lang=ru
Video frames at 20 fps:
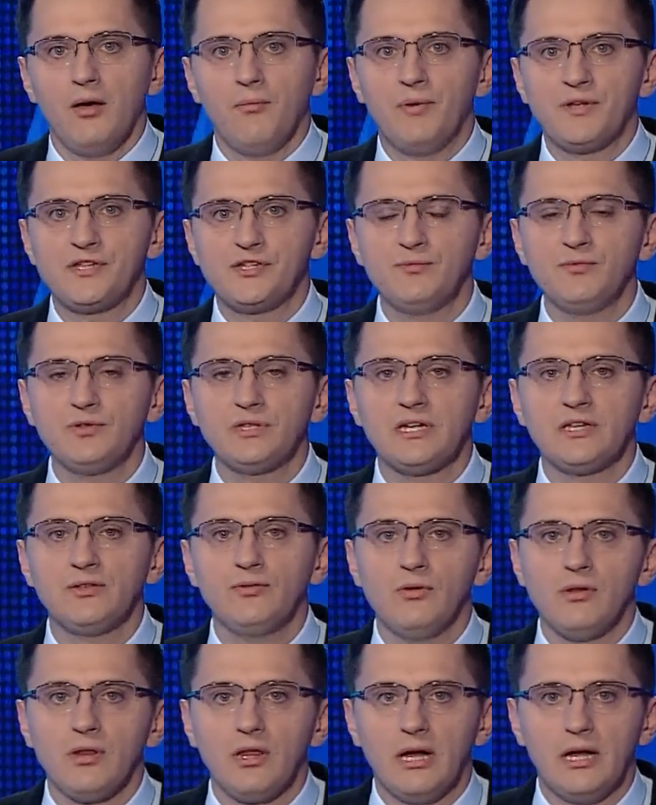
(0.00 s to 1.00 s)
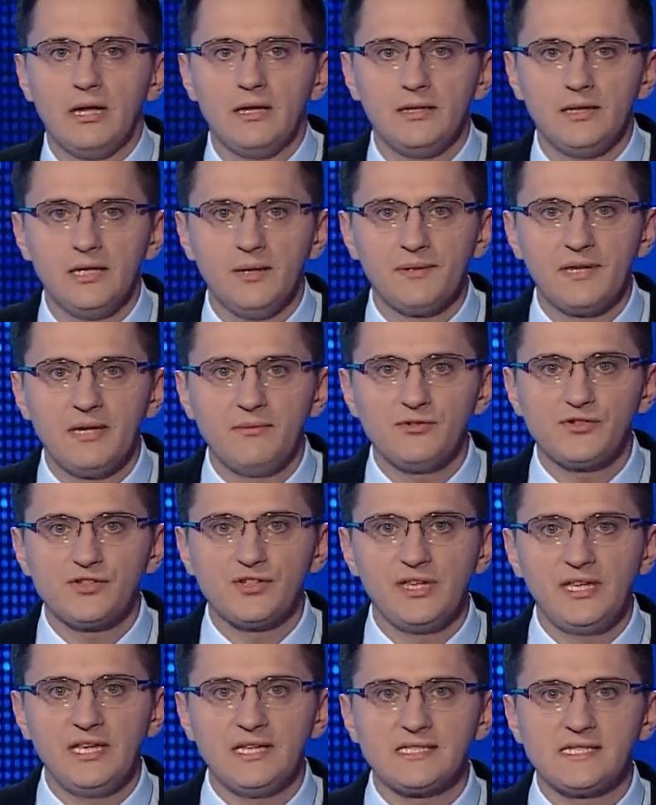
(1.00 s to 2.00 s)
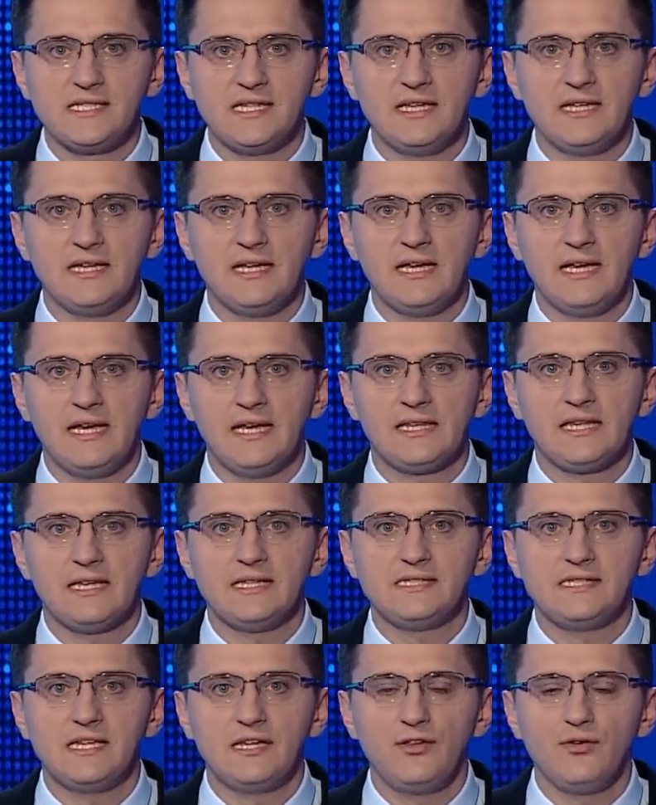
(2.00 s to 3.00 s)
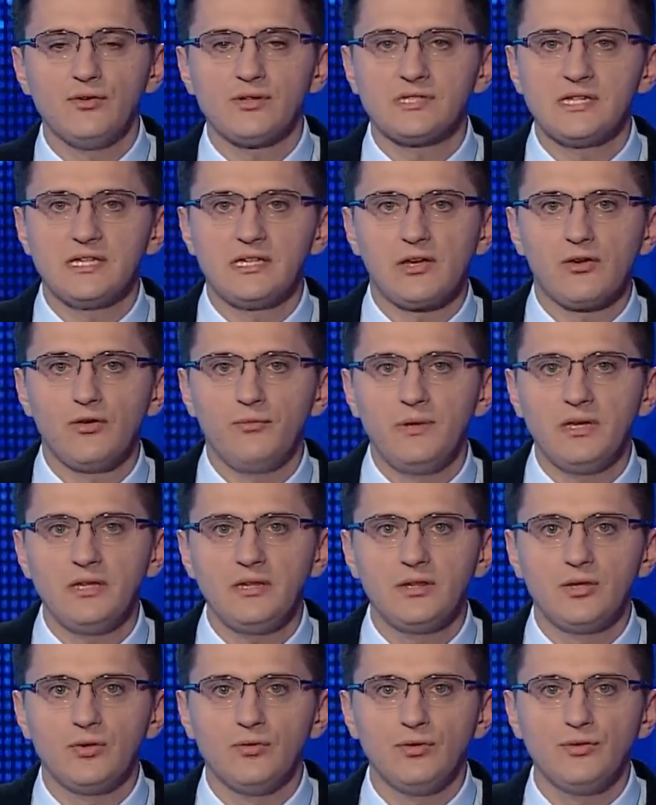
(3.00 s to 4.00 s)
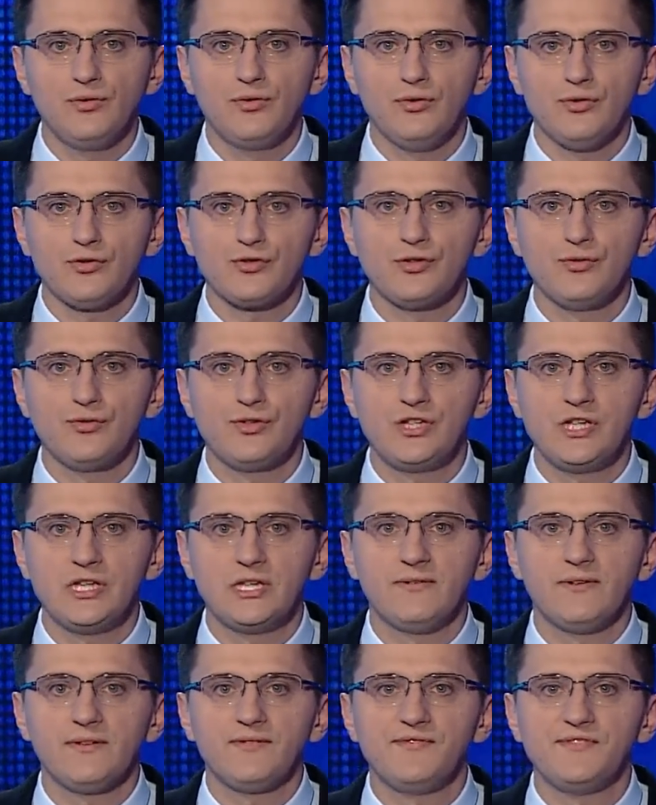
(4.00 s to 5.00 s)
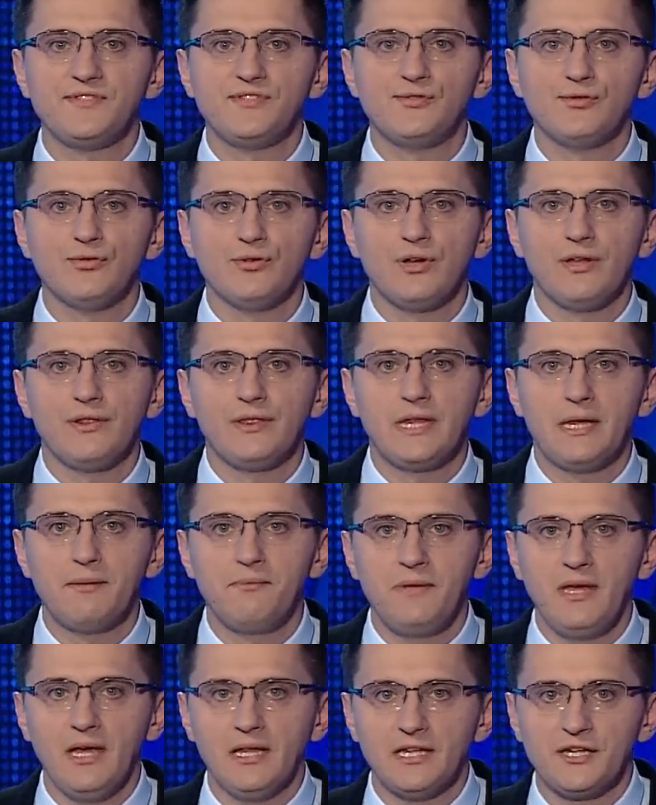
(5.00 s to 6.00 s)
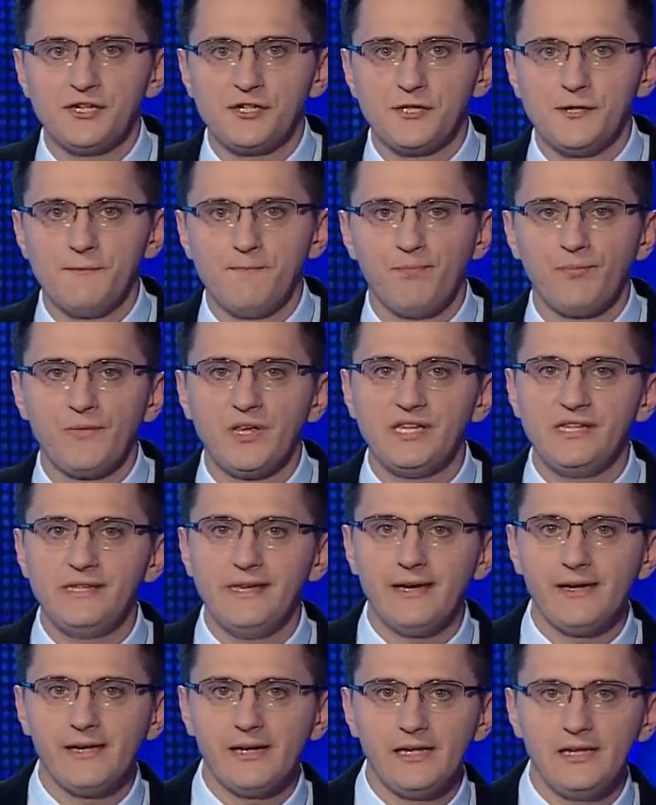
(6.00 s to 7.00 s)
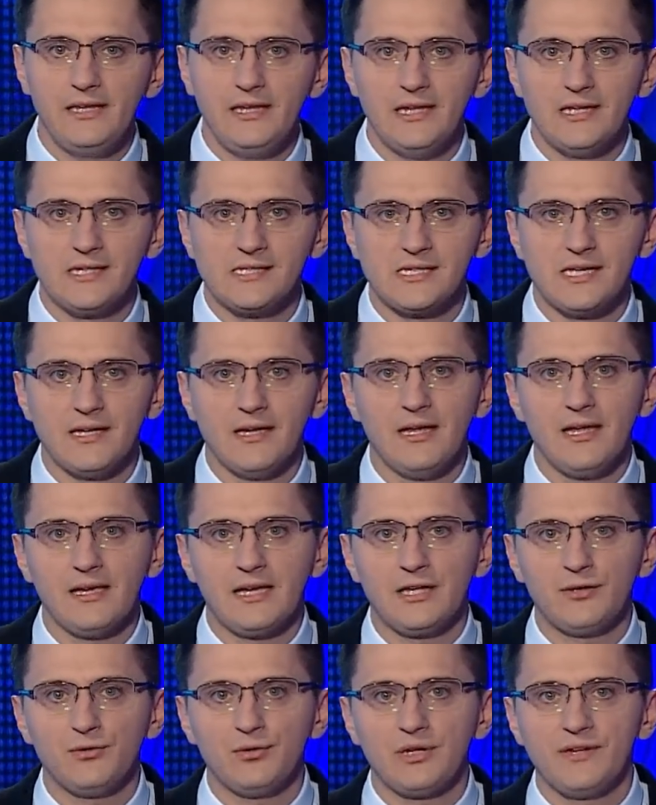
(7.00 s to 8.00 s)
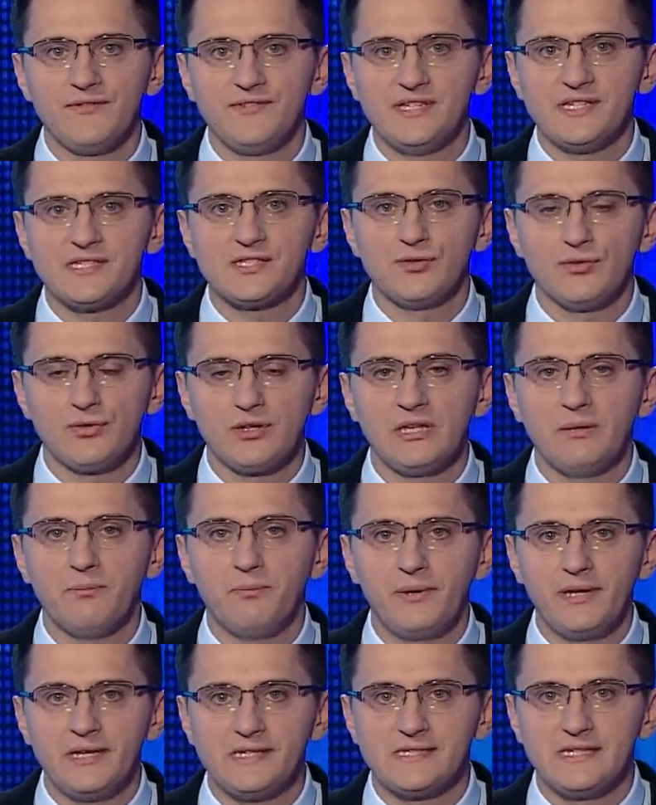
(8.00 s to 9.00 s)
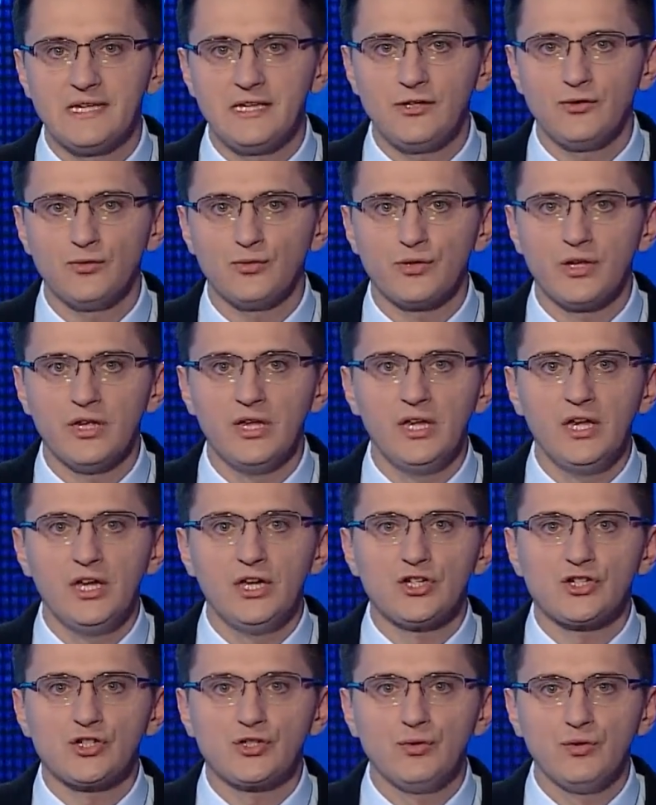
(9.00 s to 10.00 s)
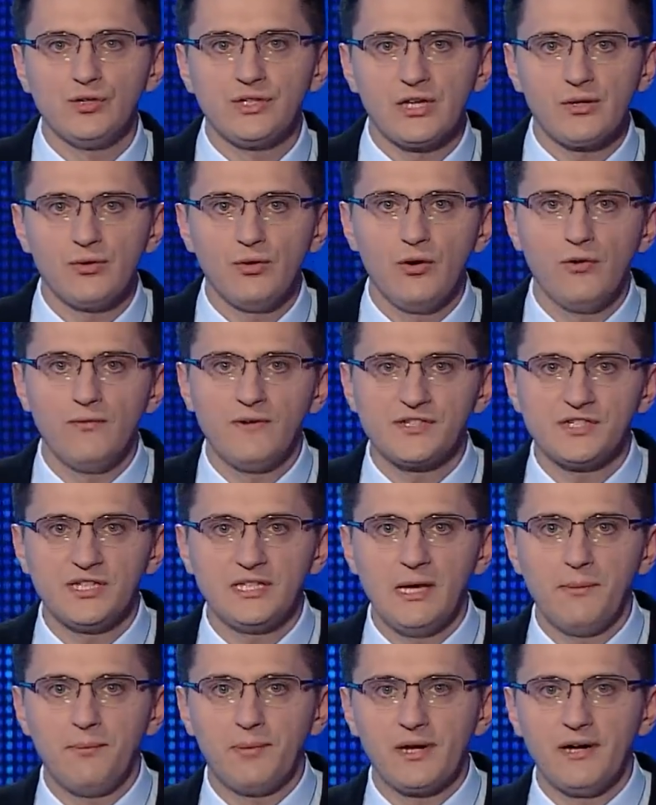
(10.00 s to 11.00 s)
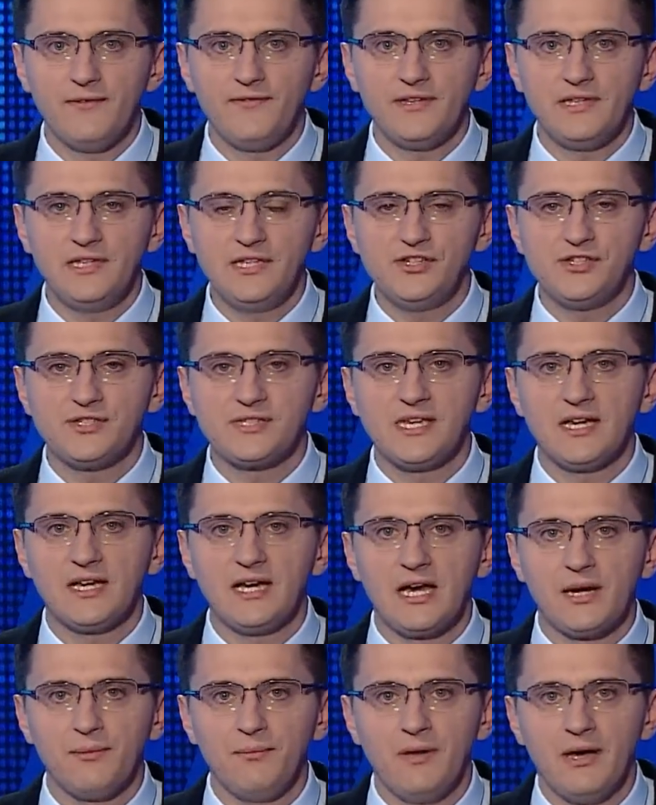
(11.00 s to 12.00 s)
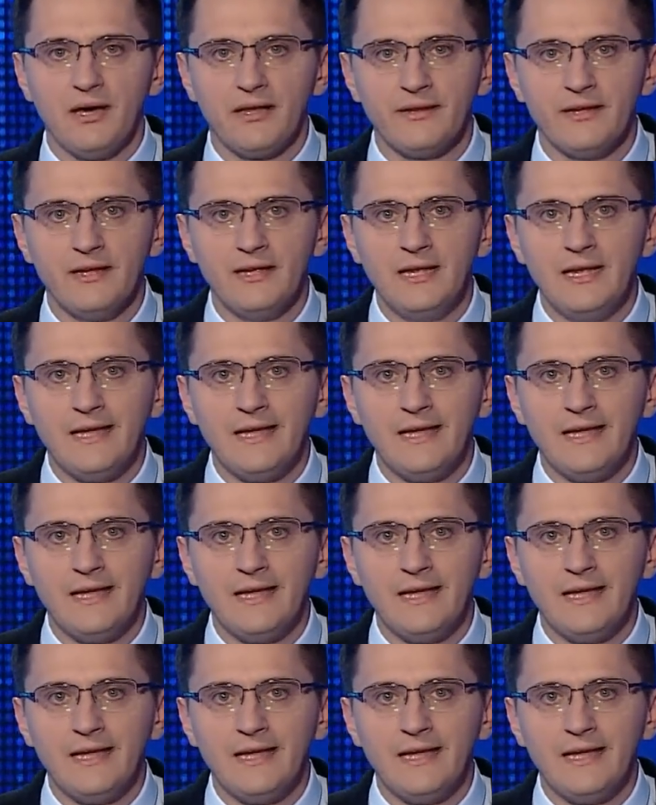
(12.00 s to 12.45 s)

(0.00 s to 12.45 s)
Почему так долго? Да потому что если это серьезный документ, то он должен учитывать все до мелочи. Где границы, которые все стороны признают? Что такое уважение прав этнических армян?